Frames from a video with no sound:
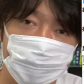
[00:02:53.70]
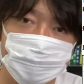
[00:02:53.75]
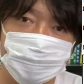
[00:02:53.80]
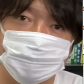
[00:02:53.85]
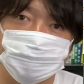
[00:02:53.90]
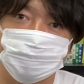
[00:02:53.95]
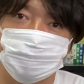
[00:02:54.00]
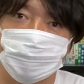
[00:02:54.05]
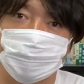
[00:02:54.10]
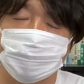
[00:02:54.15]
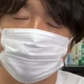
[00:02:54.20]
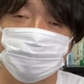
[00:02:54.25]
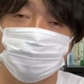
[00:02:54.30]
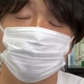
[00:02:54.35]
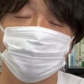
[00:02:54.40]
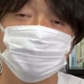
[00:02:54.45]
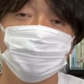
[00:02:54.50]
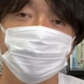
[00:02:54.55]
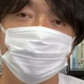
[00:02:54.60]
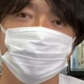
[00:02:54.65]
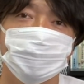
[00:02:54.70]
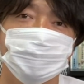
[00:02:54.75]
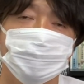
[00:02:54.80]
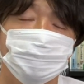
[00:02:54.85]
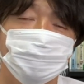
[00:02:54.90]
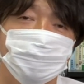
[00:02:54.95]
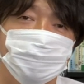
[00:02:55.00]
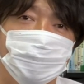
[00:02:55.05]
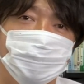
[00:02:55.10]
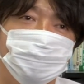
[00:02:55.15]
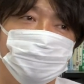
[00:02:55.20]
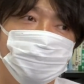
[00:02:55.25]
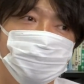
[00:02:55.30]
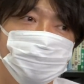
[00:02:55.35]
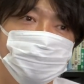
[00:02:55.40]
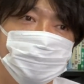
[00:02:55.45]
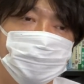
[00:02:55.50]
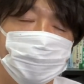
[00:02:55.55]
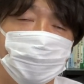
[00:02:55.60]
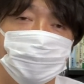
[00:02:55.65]
合ですよね。この時に、じゃあ僕はど
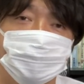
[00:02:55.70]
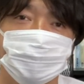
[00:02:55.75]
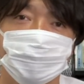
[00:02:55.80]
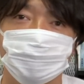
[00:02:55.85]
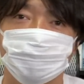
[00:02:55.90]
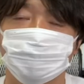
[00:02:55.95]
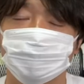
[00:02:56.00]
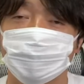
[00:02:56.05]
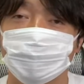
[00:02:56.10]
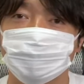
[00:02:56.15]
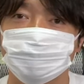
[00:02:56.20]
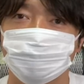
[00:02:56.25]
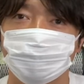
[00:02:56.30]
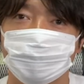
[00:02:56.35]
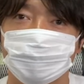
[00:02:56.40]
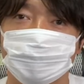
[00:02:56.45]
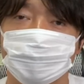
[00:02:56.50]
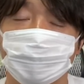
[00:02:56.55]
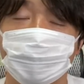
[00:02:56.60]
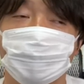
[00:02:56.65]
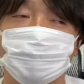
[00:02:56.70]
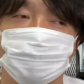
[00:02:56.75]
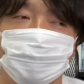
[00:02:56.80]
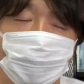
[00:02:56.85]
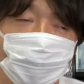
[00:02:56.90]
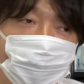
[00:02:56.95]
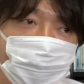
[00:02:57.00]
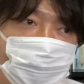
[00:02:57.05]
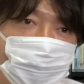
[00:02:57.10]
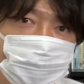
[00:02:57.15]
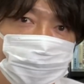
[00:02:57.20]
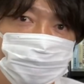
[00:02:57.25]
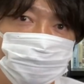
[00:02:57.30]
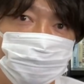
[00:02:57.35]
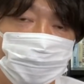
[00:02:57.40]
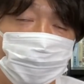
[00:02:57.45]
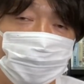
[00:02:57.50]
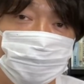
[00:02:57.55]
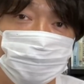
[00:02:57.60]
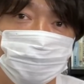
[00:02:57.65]
ういう対策を練るのか、あの、考えている
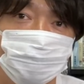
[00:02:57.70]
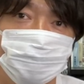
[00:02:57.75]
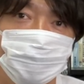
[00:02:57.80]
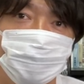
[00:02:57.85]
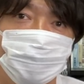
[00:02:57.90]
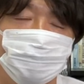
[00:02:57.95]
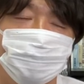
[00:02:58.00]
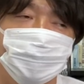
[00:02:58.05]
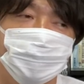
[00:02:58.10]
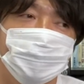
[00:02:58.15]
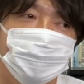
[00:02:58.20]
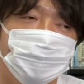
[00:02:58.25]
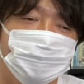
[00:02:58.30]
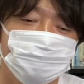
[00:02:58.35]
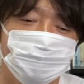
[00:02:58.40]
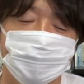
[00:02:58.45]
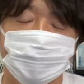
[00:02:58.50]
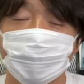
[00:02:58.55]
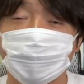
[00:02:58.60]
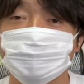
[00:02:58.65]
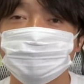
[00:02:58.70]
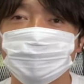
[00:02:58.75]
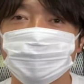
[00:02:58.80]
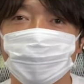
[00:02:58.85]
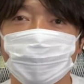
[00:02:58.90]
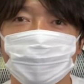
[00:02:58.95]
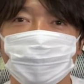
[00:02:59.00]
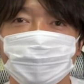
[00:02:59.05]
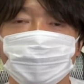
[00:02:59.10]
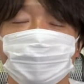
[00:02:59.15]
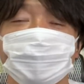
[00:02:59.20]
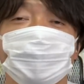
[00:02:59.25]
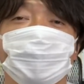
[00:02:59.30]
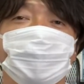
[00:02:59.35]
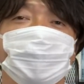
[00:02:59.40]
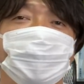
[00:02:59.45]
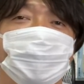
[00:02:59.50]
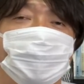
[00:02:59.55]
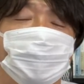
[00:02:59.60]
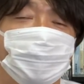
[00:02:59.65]
のかっていうのも、まあ、なるべくね、
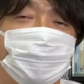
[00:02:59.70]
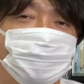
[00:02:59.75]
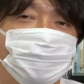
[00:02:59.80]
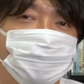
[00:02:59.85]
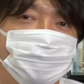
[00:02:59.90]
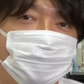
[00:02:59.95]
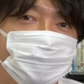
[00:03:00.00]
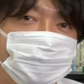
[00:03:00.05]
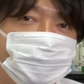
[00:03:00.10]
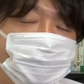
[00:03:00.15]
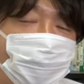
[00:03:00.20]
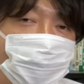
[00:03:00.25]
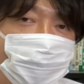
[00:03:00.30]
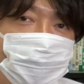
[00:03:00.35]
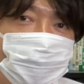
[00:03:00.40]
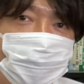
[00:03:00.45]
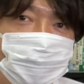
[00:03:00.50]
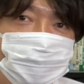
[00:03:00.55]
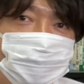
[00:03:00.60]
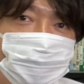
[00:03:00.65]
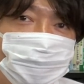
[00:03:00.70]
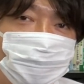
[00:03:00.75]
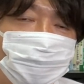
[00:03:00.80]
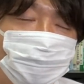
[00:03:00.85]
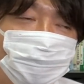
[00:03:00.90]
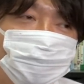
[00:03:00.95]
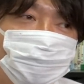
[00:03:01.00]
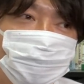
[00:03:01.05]
えー、あの、先出しでお